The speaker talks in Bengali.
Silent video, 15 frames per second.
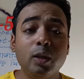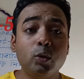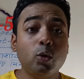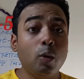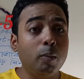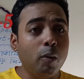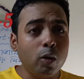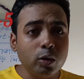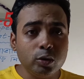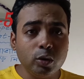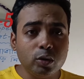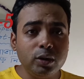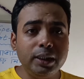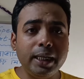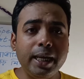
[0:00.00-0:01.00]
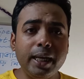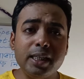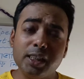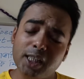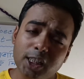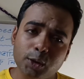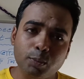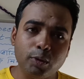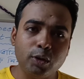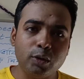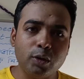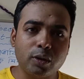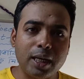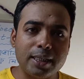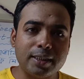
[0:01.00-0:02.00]
তো মনোযোগ দিয়ে শেষ পর্যন্ত
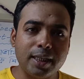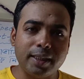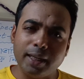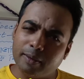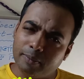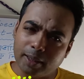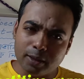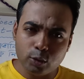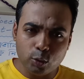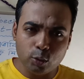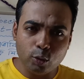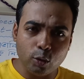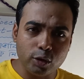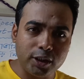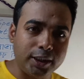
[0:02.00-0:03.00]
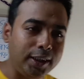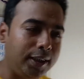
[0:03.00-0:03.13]
ক্লাসটা দেখবে শুরু করছি